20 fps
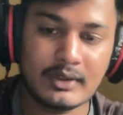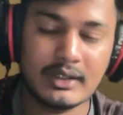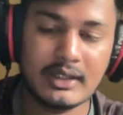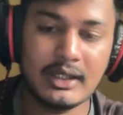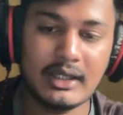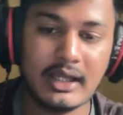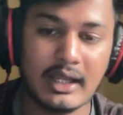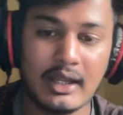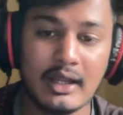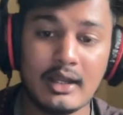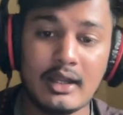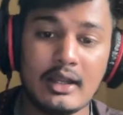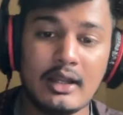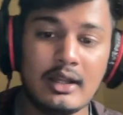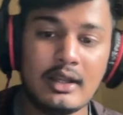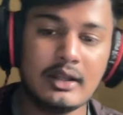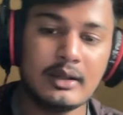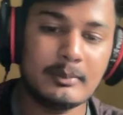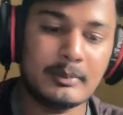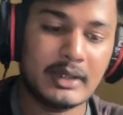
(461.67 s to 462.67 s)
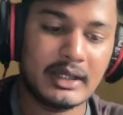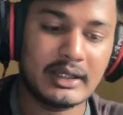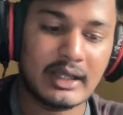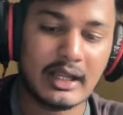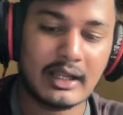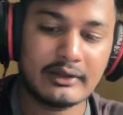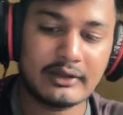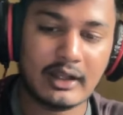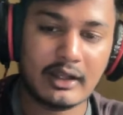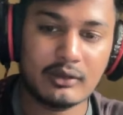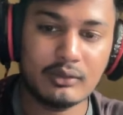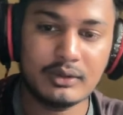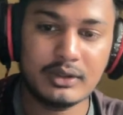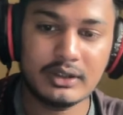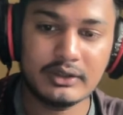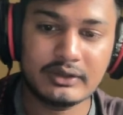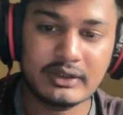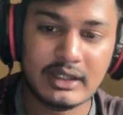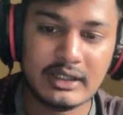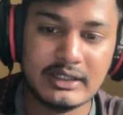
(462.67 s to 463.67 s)
ठीक है मैं क्या चाह रहा हूँ
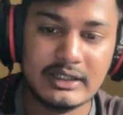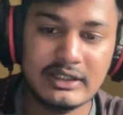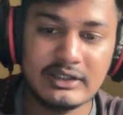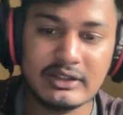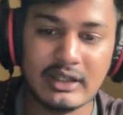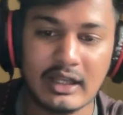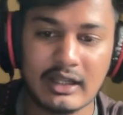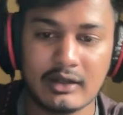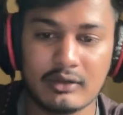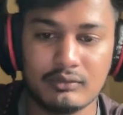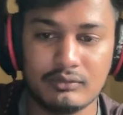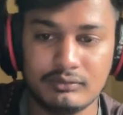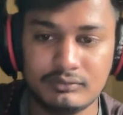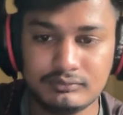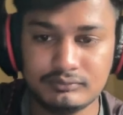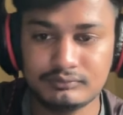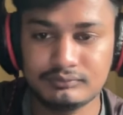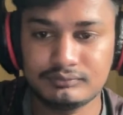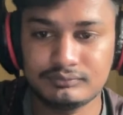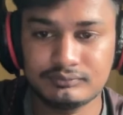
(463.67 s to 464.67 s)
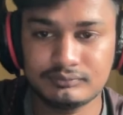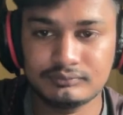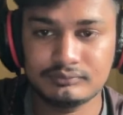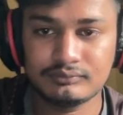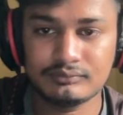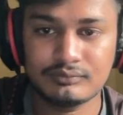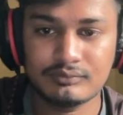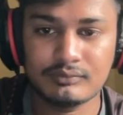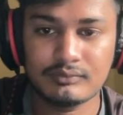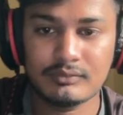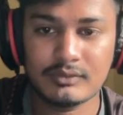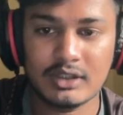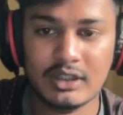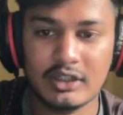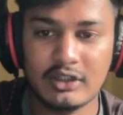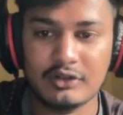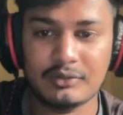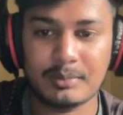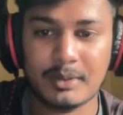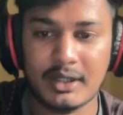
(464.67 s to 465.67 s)
कि इसके की चाह रहा हूँ
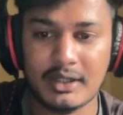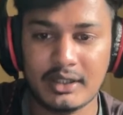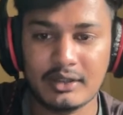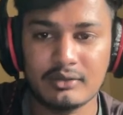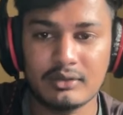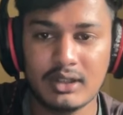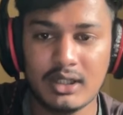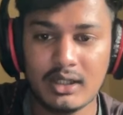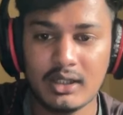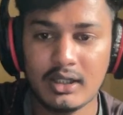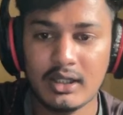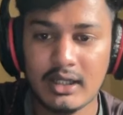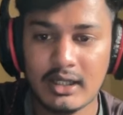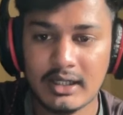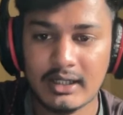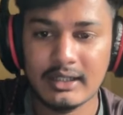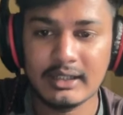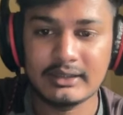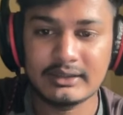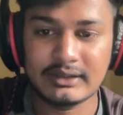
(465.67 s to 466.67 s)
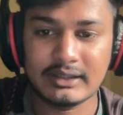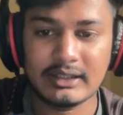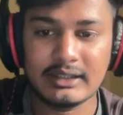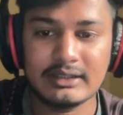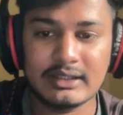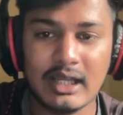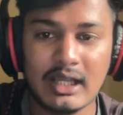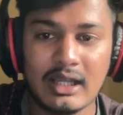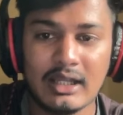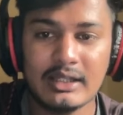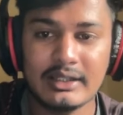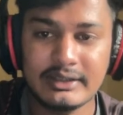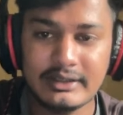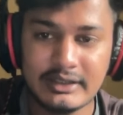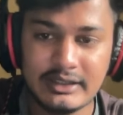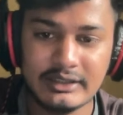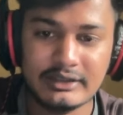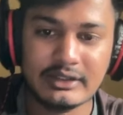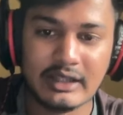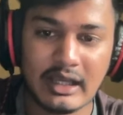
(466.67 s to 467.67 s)
इस पर्टिकुलर डिक्शनरी का
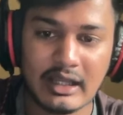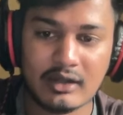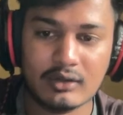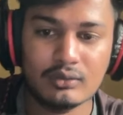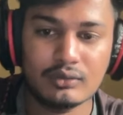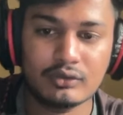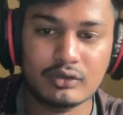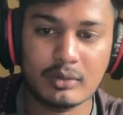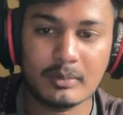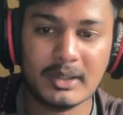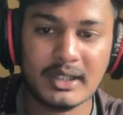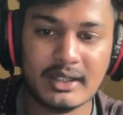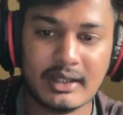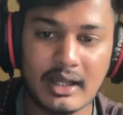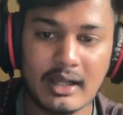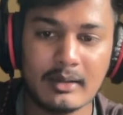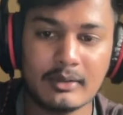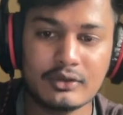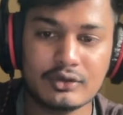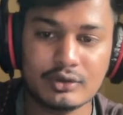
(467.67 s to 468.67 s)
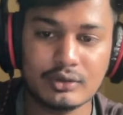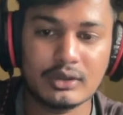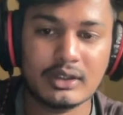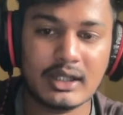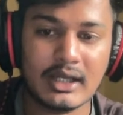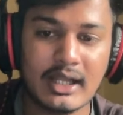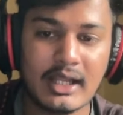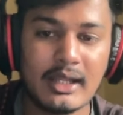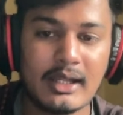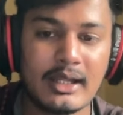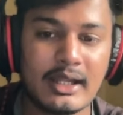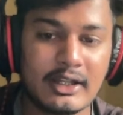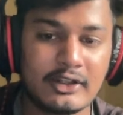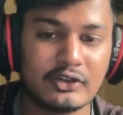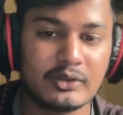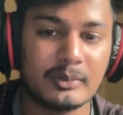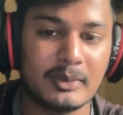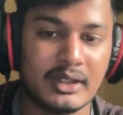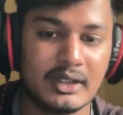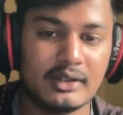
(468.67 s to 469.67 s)
की चाह रहा हूँ उसको मैंने कहा स्टोर करा है
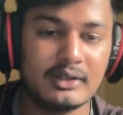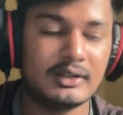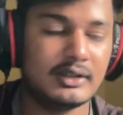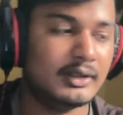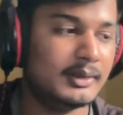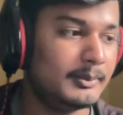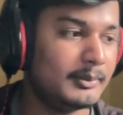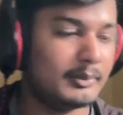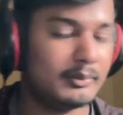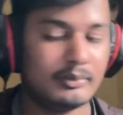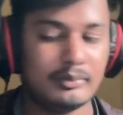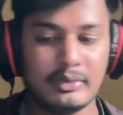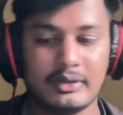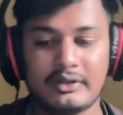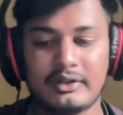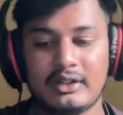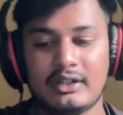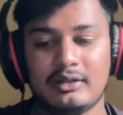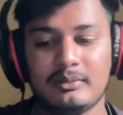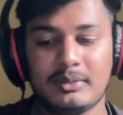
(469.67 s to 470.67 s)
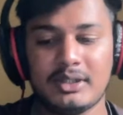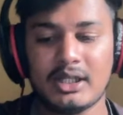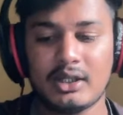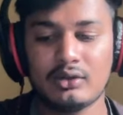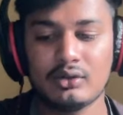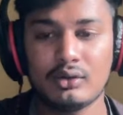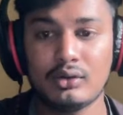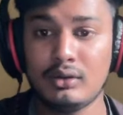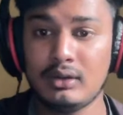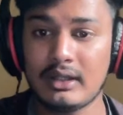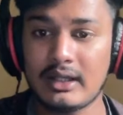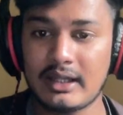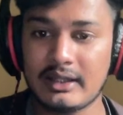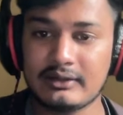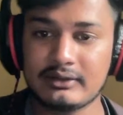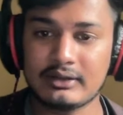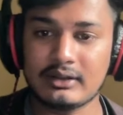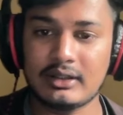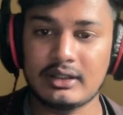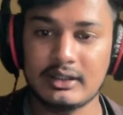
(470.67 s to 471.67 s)
एक्स में कि बेसिकली मेरा जो
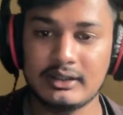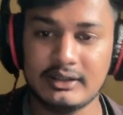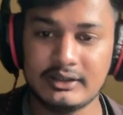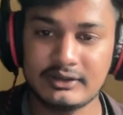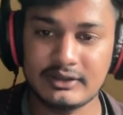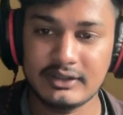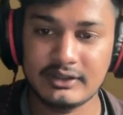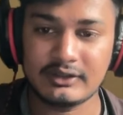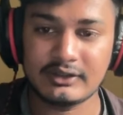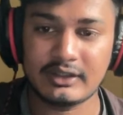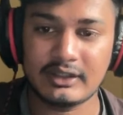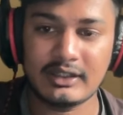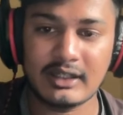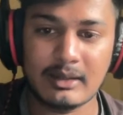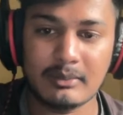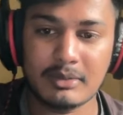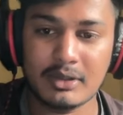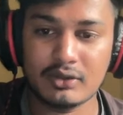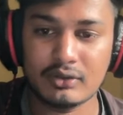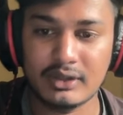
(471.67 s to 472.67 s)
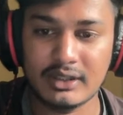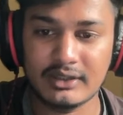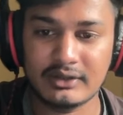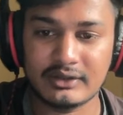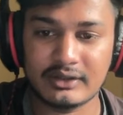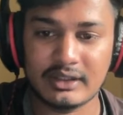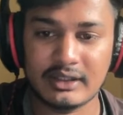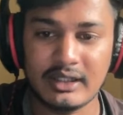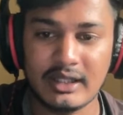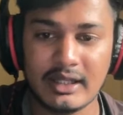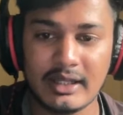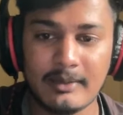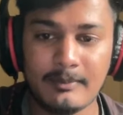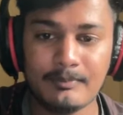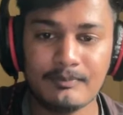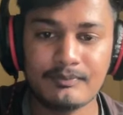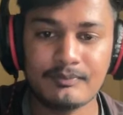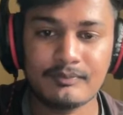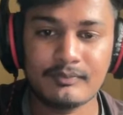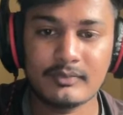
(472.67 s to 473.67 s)
जिस डिक्शनरी uh, नाम का जो डिक्शनरी है
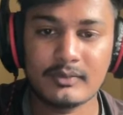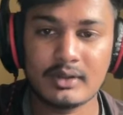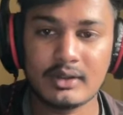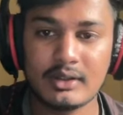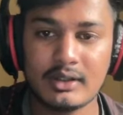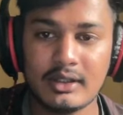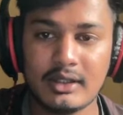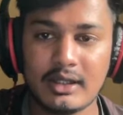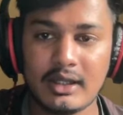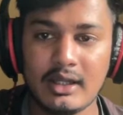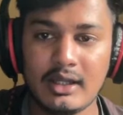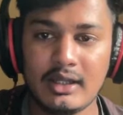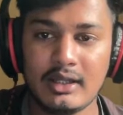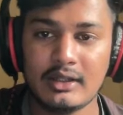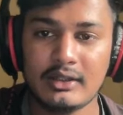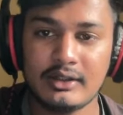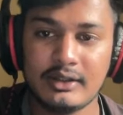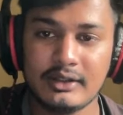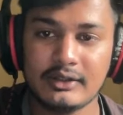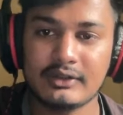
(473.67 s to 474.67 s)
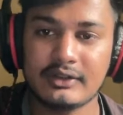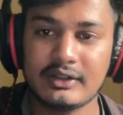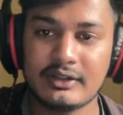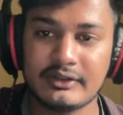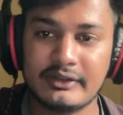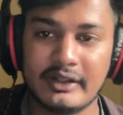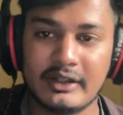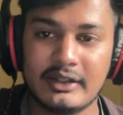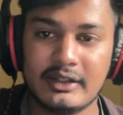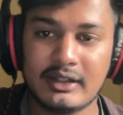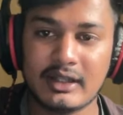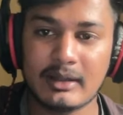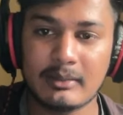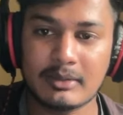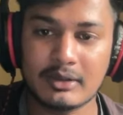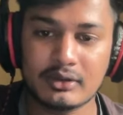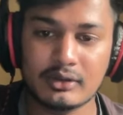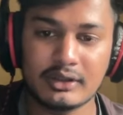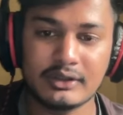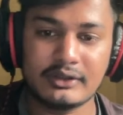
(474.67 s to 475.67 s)
ठीक है जिस डिक्शनरी नाम
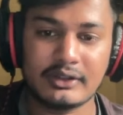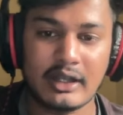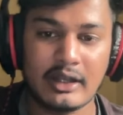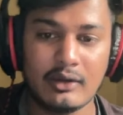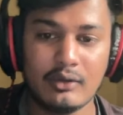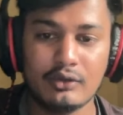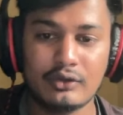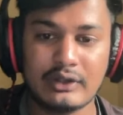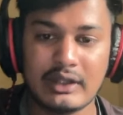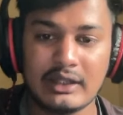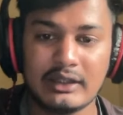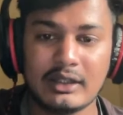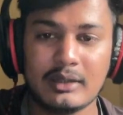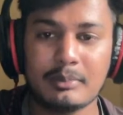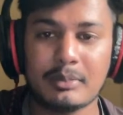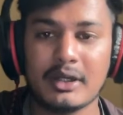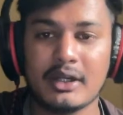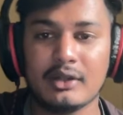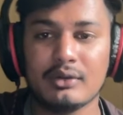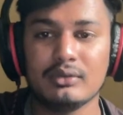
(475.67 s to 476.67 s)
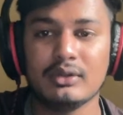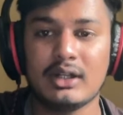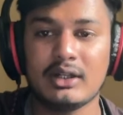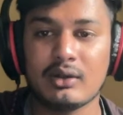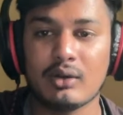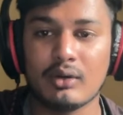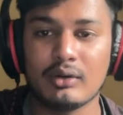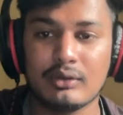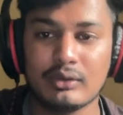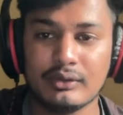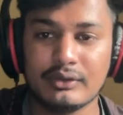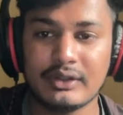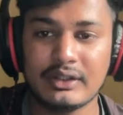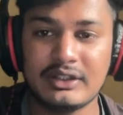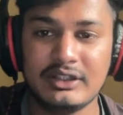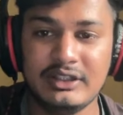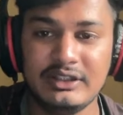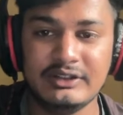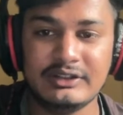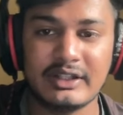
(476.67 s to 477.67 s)
का जो डिक्शनरी उसके अंदर पर्टिकुलर कौन कौन से
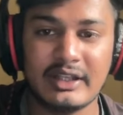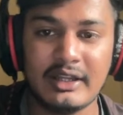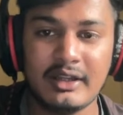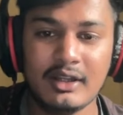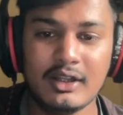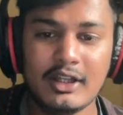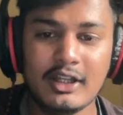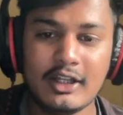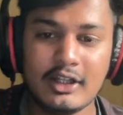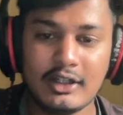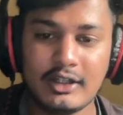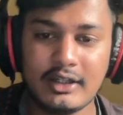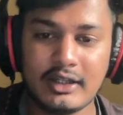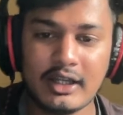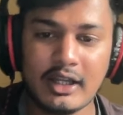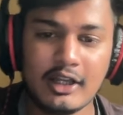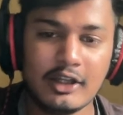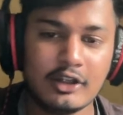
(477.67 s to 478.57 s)
कीज हैं ठीक है